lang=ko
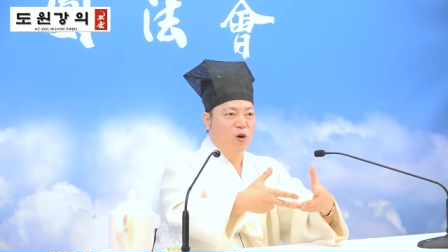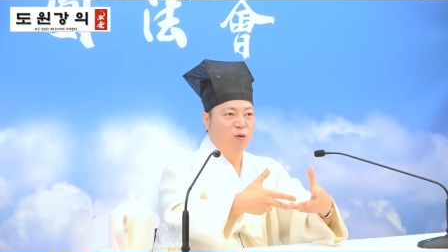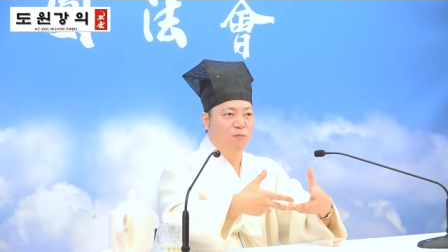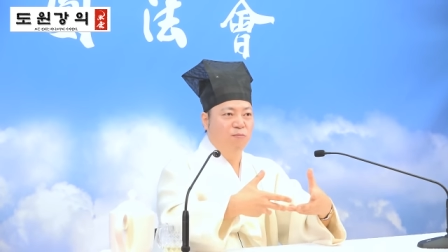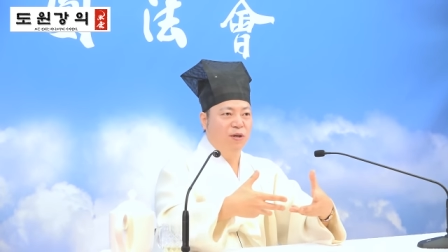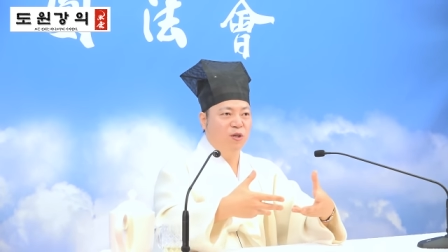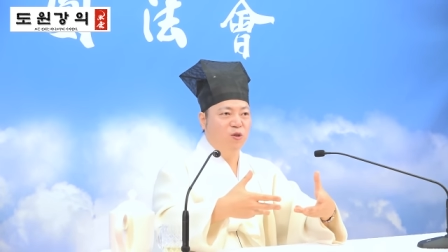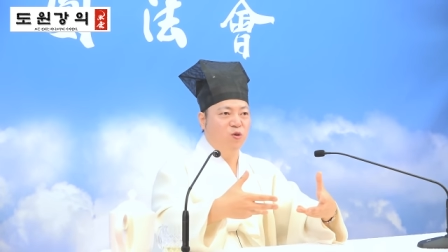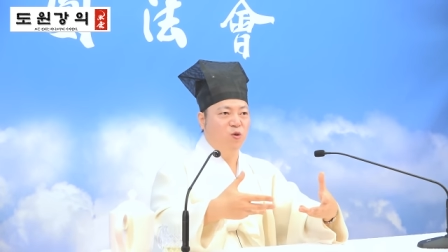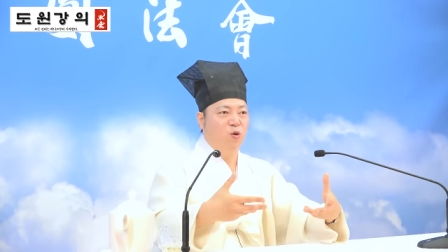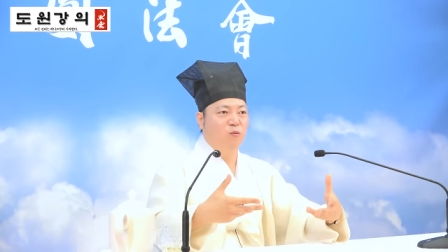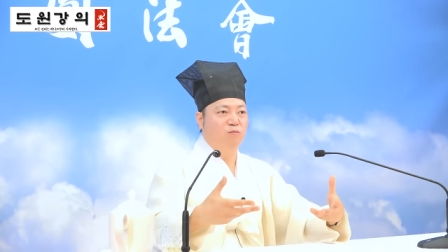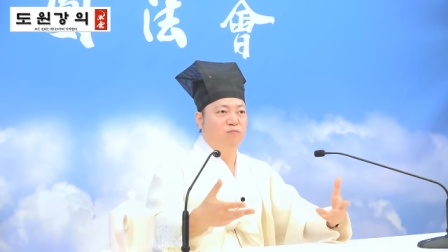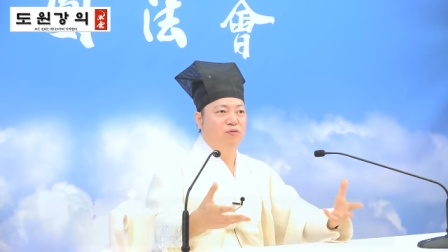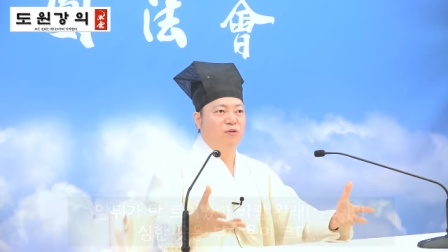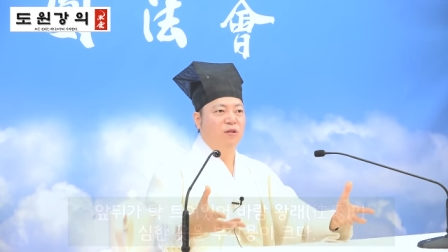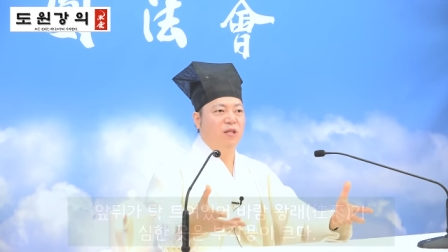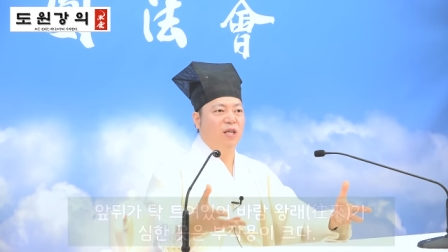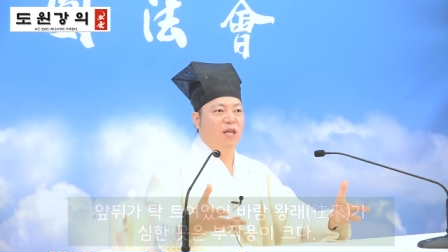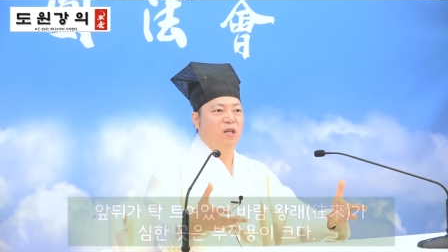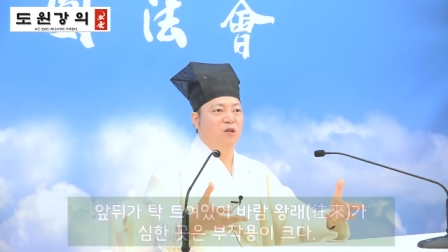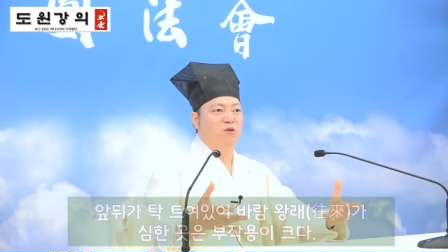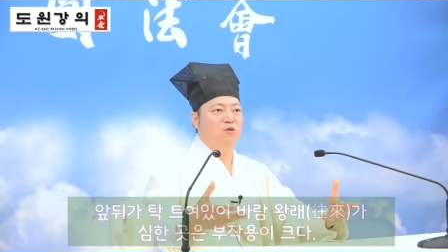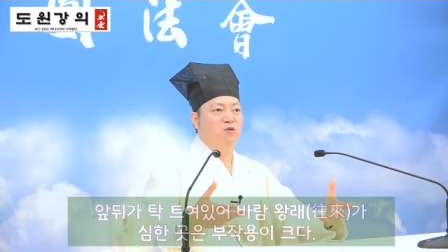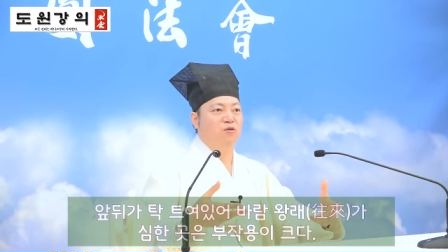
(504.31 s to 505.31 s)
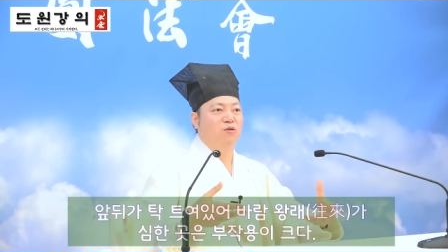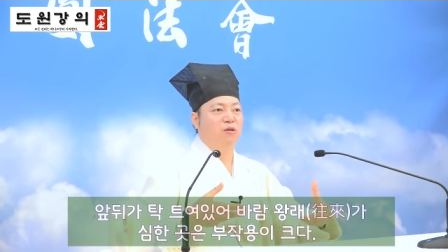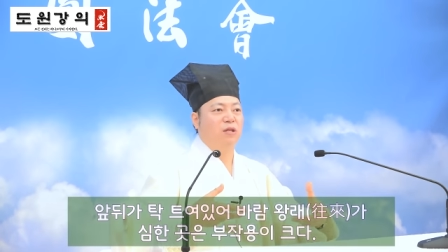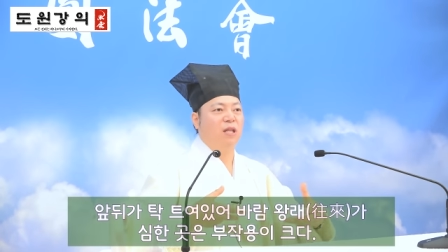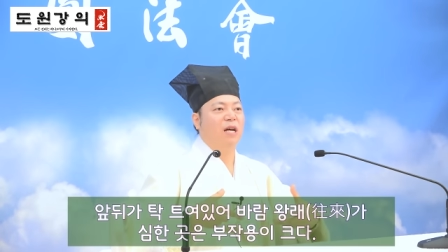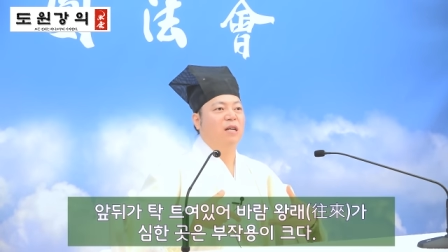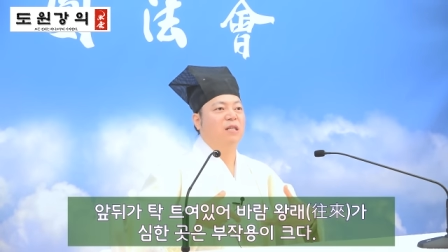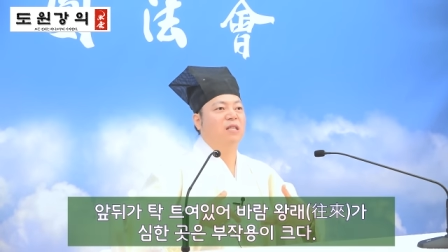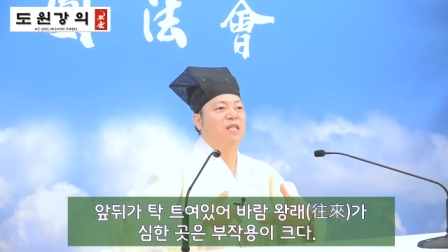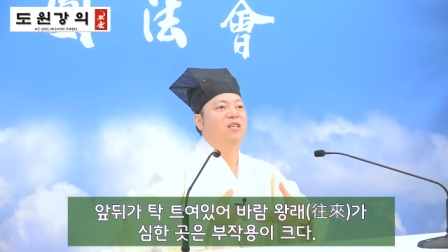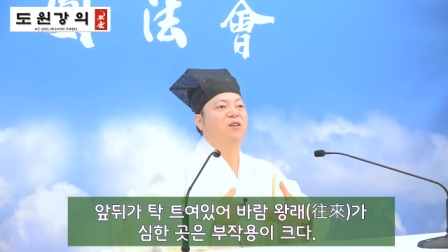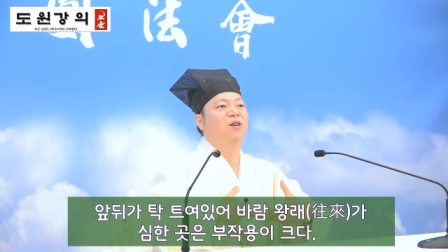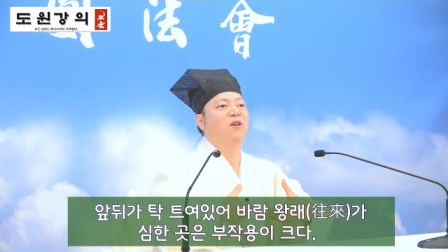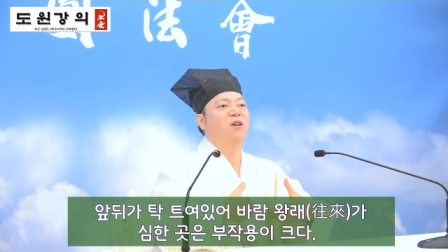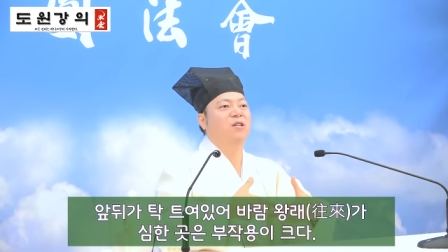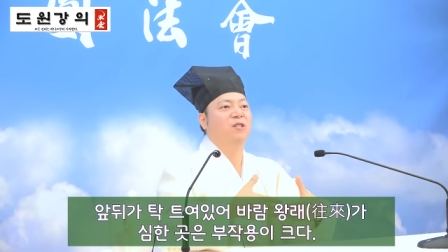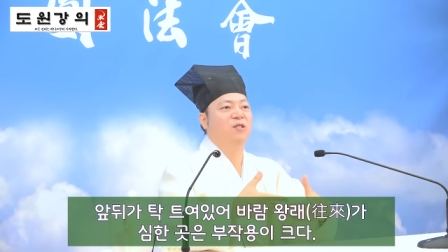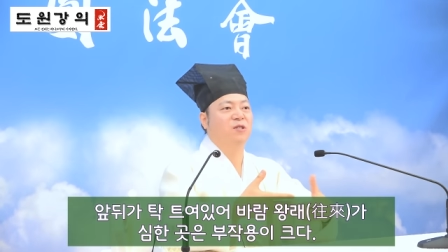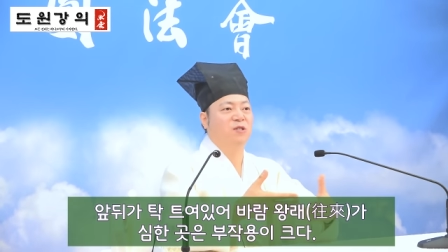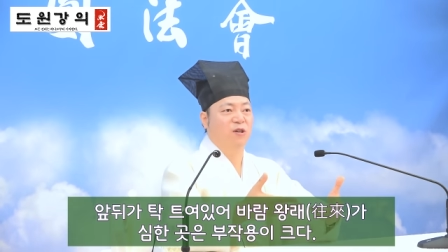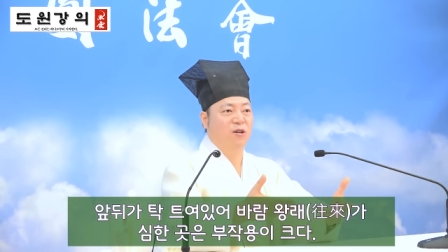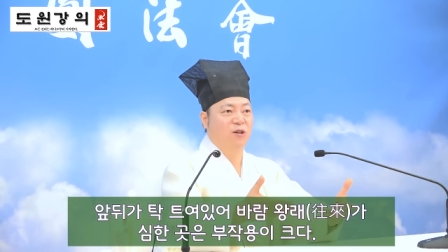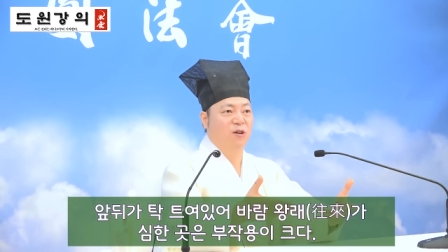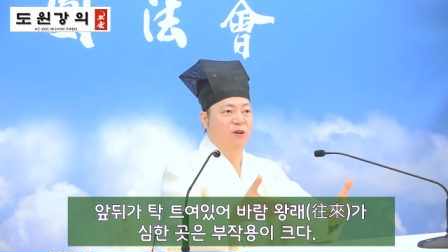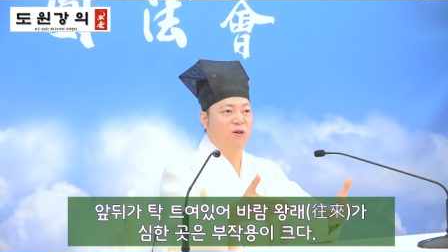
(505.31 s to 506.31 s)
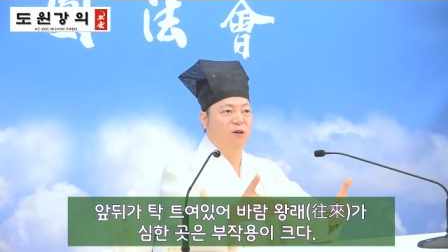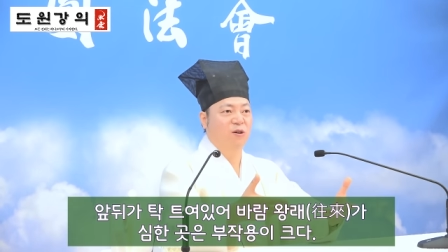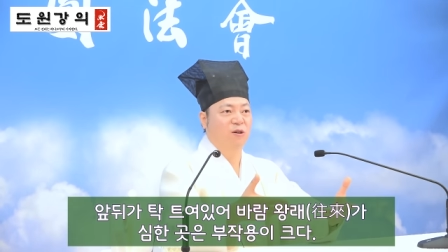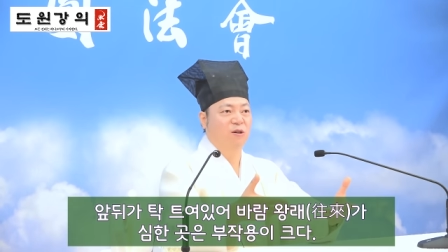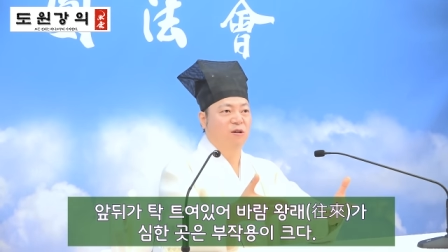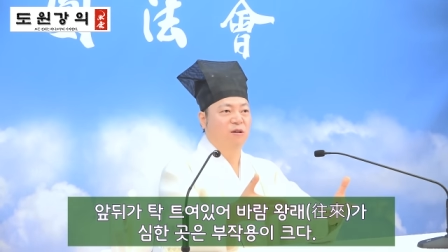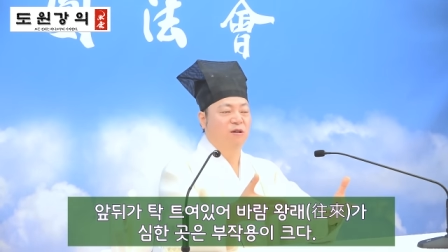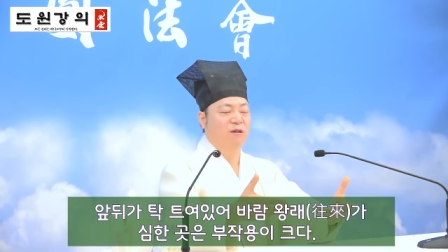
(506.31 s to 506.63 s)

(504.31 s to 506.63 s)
옆에도 오픈돼 있고 탁 튀어 있어요.